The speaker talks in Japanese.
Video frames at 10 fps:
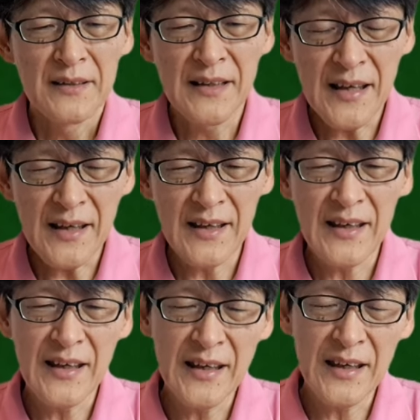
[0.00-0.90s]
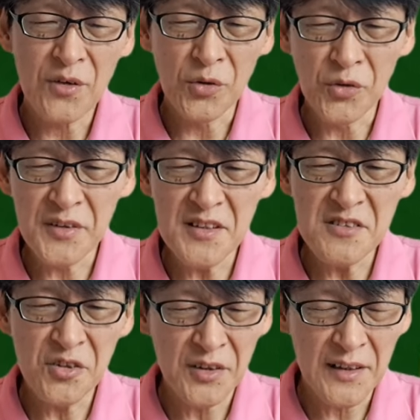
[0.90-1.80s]
で、えー、この記
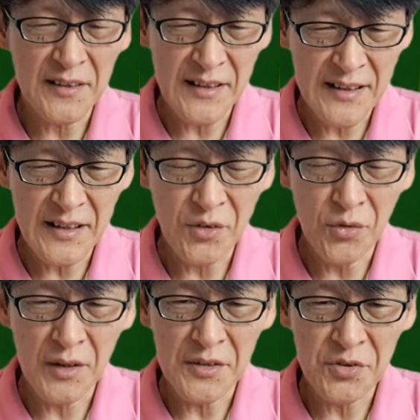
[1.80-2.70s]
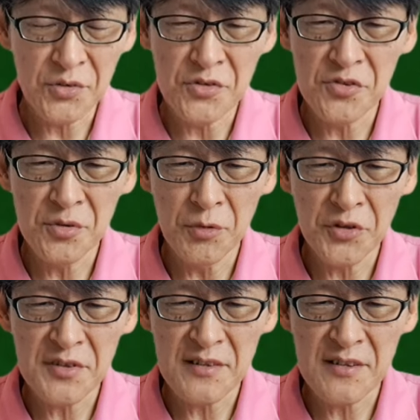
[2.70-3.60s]
事の中でね、今回ちょっと注
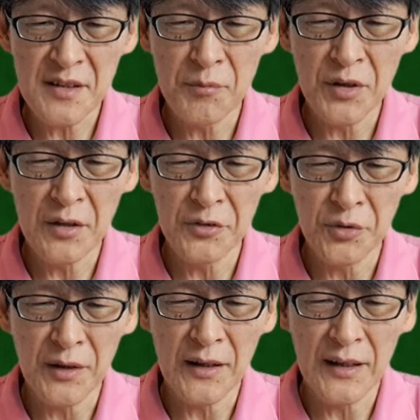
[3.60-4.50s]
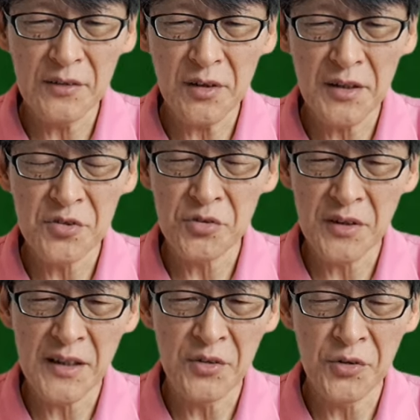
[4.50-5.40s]
目させてもらうのは、後からちょっと
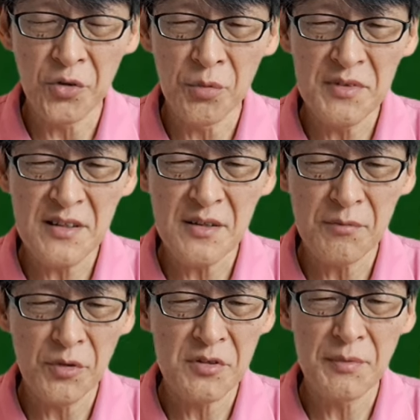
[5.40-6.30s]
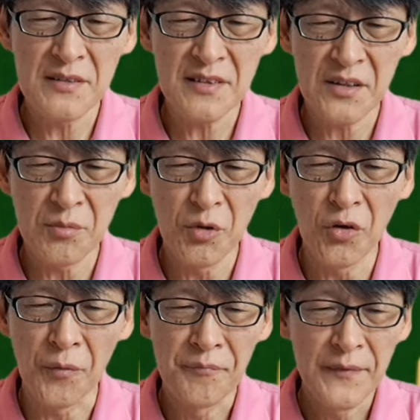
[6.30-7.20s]
ね、いろいろお見せもしますけど
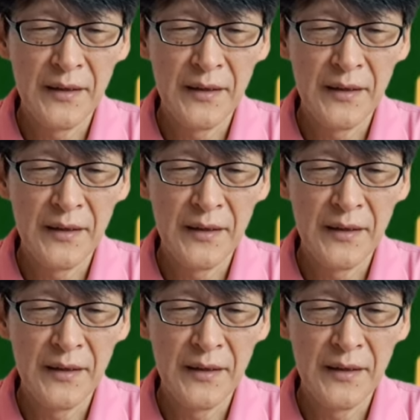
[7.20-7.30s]
も、